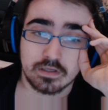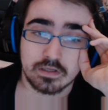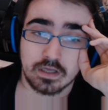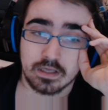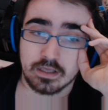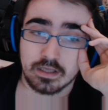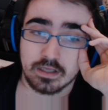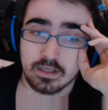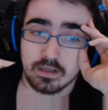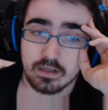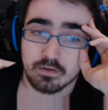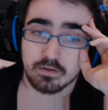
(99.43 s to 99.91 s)

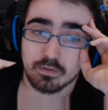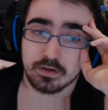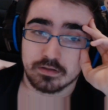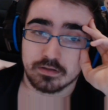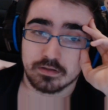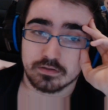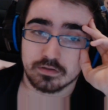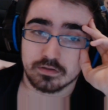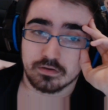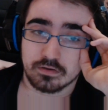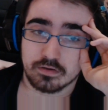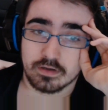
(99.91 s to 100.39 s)
Y
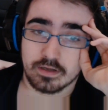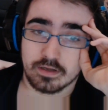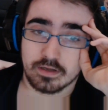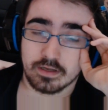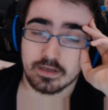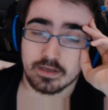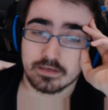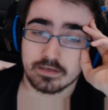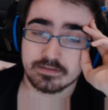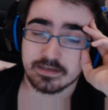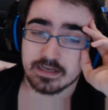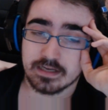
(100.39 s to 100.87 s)
cuando
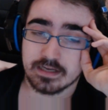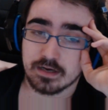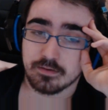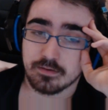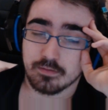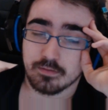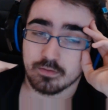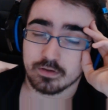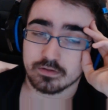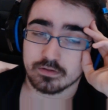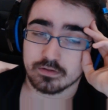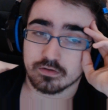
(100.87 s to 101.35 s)
el,
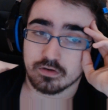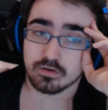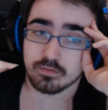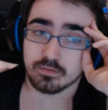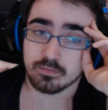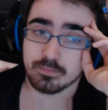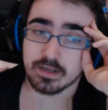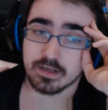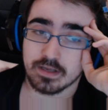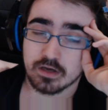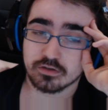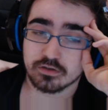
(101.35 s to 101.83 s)
cuando el
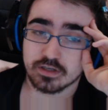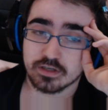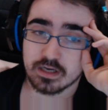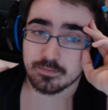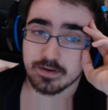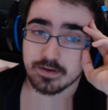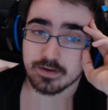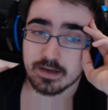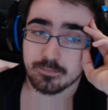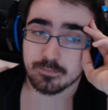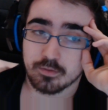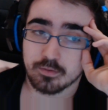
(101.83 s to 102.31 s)
villano se
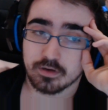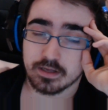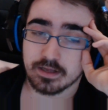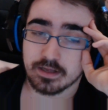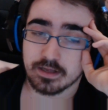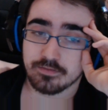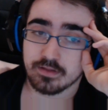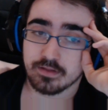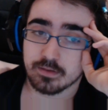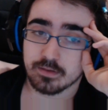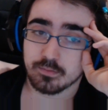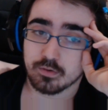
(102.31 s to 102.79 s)
cabrea porque
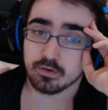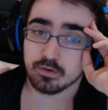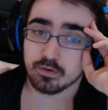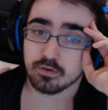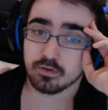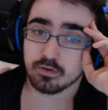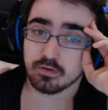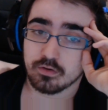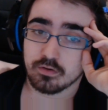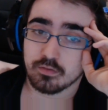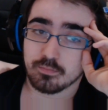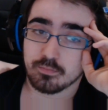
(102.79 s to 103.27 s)
Enderborn
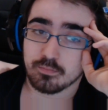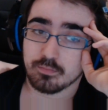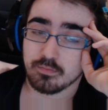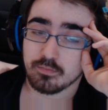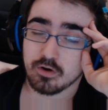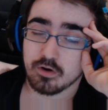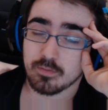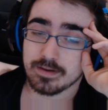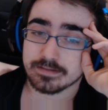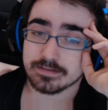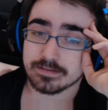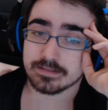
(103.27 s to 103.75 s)
no
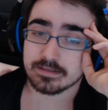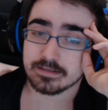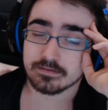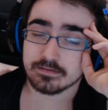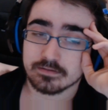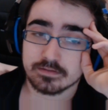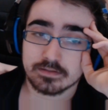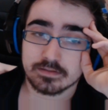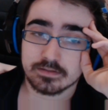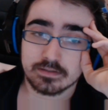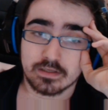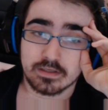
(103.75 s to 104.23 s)
lo mata,
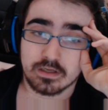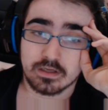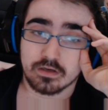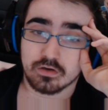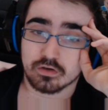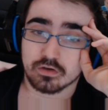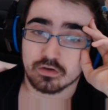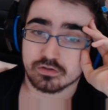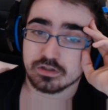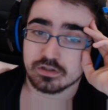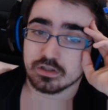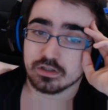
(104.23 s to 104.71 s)

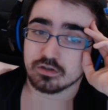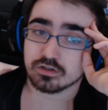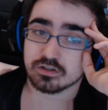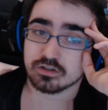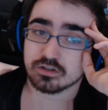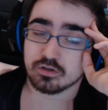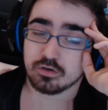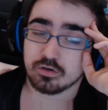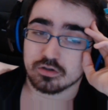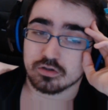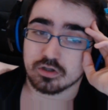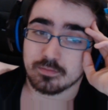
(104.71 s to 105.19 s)
los chicos
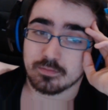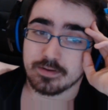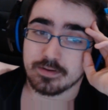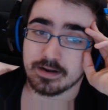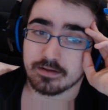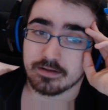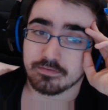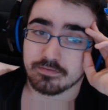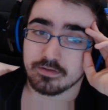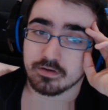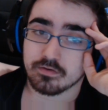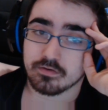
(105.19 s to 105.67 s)
toman
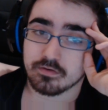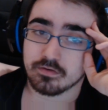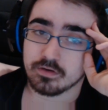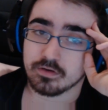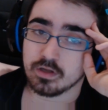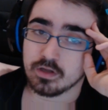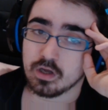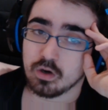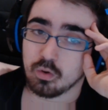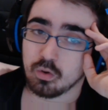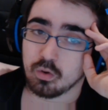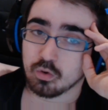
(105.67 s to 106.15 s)
acción.
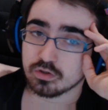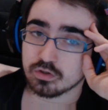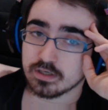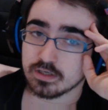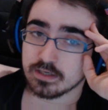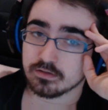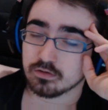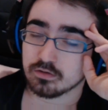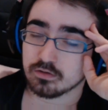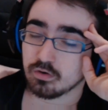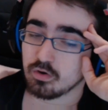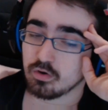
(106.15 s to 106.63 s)

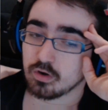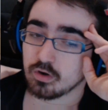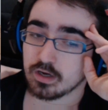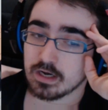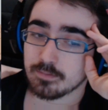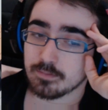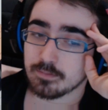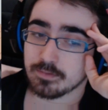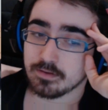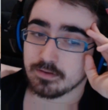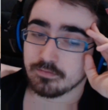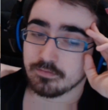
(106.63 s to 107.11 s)
Usan todo lo que han
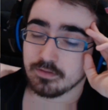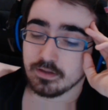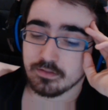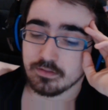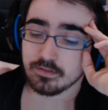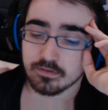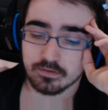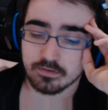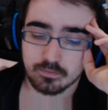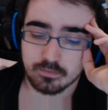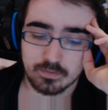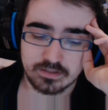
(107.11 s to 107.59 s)

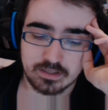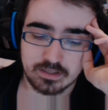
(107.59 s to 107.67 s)
aprendido en una